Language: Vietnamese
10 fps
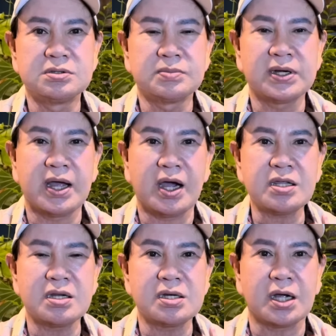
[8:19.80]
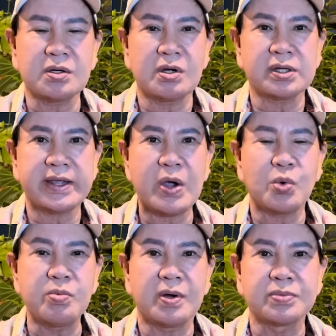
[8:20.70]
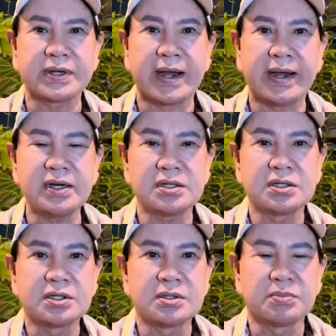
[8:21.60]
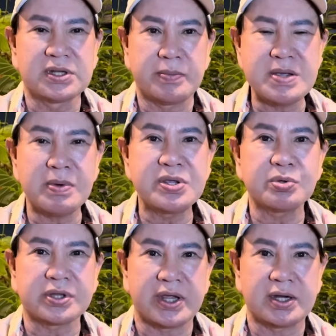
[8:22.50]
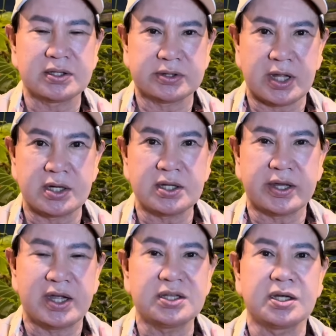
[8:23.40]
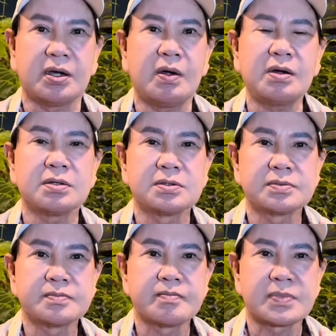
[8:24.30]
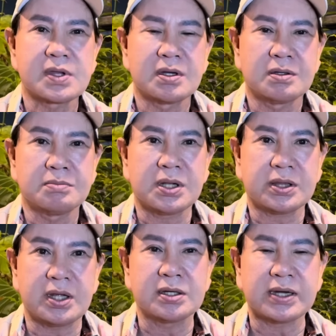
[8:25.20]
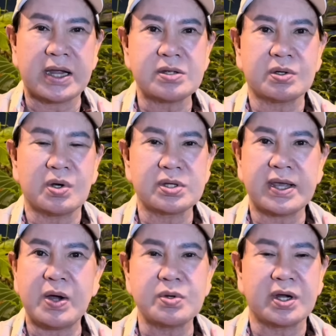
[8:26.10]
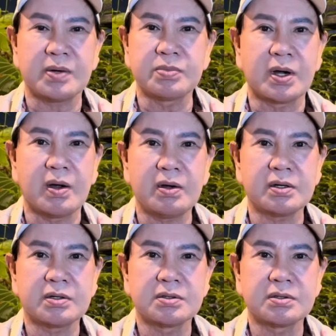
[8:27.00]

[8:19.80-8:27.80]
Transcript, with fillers: mà nợ dinh nợ con cháu cũng không trả bây giờ biết bao nhiêu tiền tiền đi kiện thì có mà tiền trả cho con cháu thì không có